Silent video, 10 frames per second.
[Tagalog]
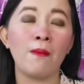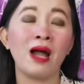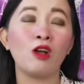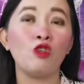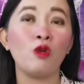
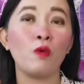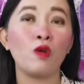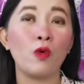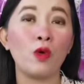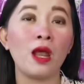bago nyo
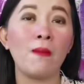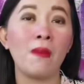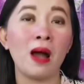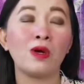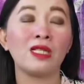po gawin
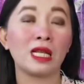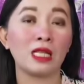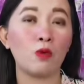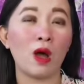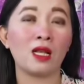ang bawat
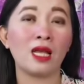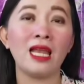ritual,